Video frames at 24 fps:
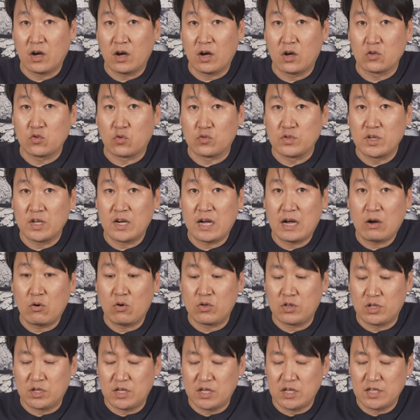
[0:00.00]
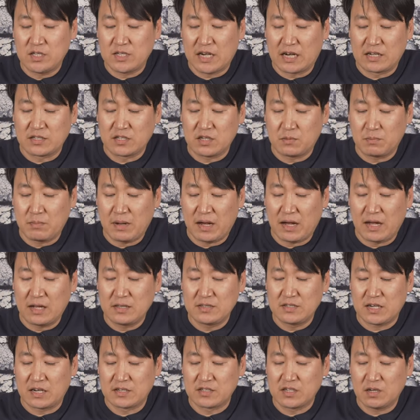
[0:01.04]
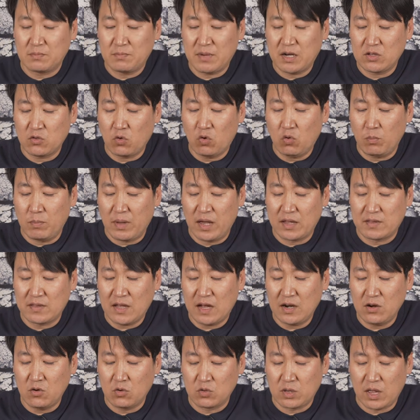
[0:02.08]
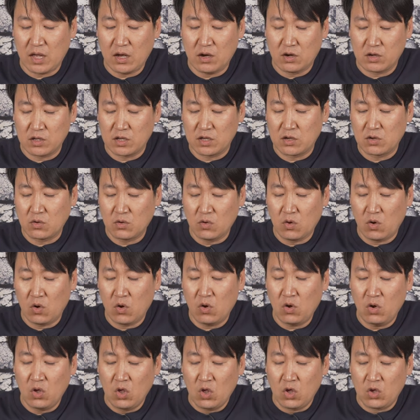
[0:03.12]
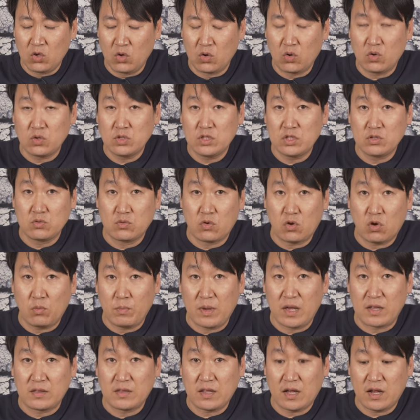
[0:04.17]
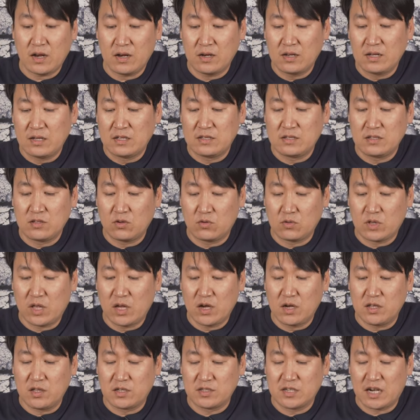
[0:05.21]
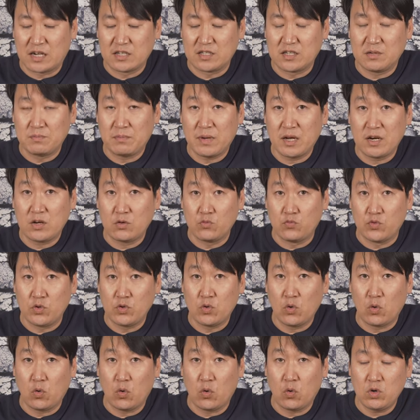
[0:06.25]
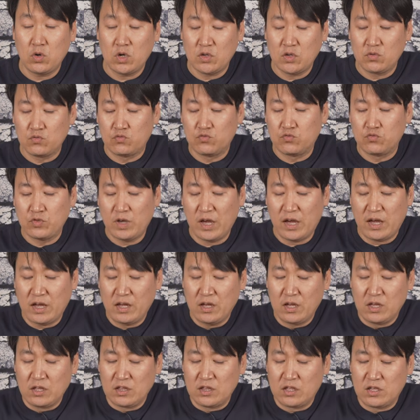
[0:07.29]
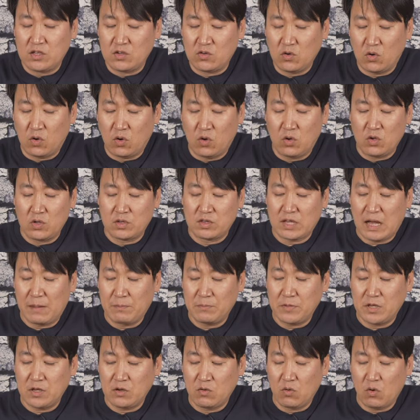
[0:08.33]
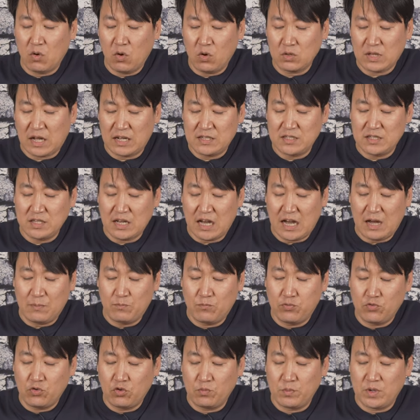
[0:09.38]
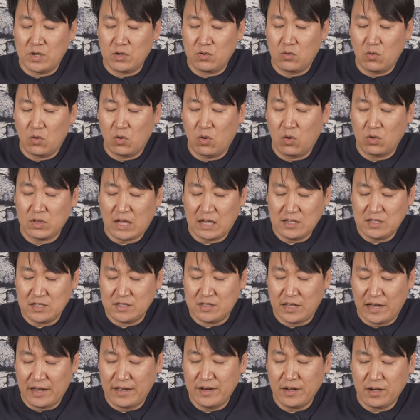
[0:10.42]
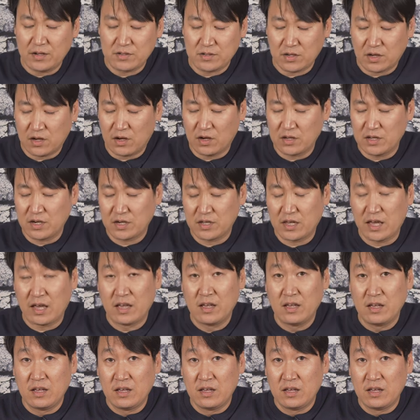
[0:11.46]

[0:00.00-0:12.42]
어, 존재를 하고 있는 이 장전바 장전바도 메탈로 되어 있고 이런 식으로 메탈로 되어 있는 장전바를 위로 올린 후에 뒤로 담기고 다시 앞으로 밀고 다시 내려서 이렇게